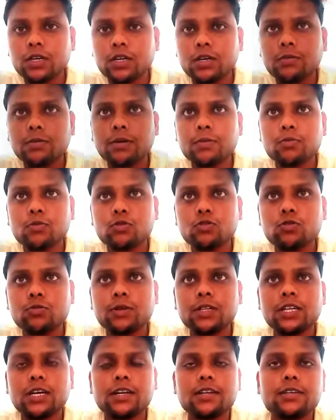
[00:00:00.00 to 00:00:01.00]
में हम आपको
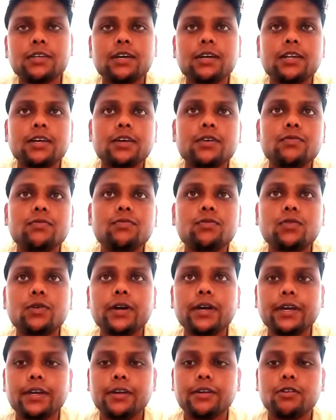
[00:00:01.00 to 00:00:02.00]
जो बताने जा रहे हैं
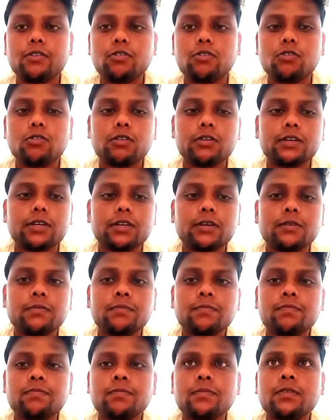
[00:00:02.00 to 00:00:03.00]
वो है इंटरलॉकिंग
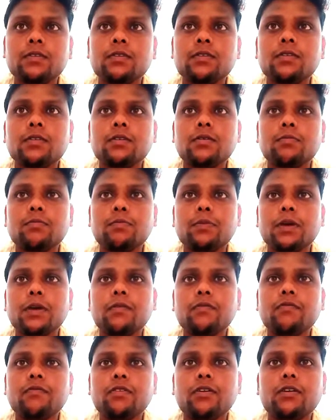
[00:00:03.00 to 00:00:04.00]

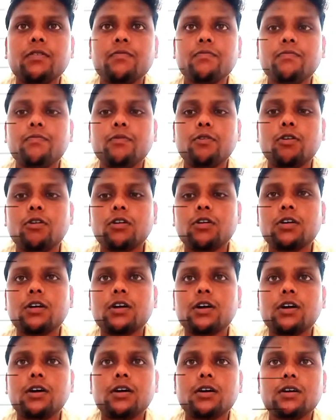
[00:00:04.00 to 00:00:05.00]
पेपर
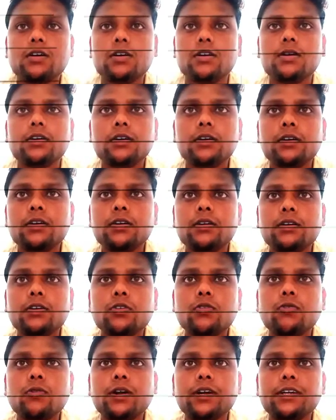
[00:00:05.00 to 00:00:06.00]
ब्लॉक का
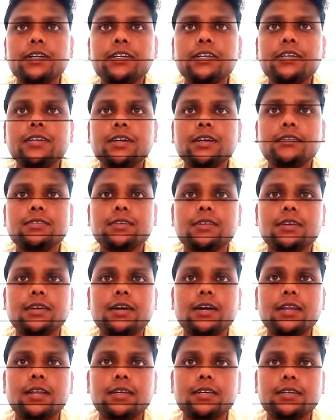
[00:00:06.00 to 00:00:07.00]
क्वांटिटी कैसे
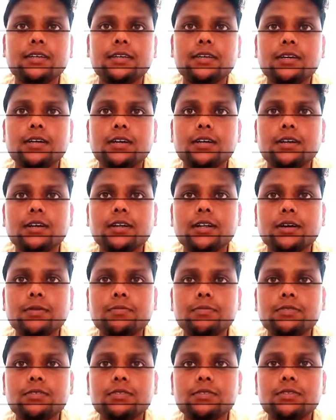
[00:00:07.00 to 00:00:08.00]
निकालेंगे अगर
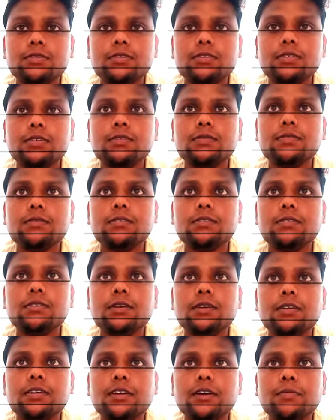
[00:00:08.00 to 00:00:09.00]
आप किसी
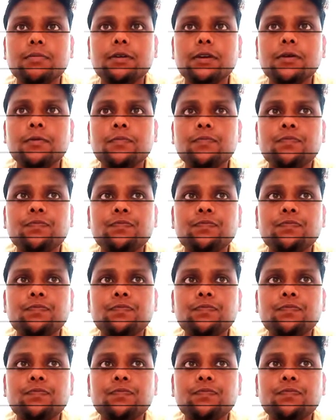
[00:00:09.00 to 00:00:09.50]
जिस एरिया में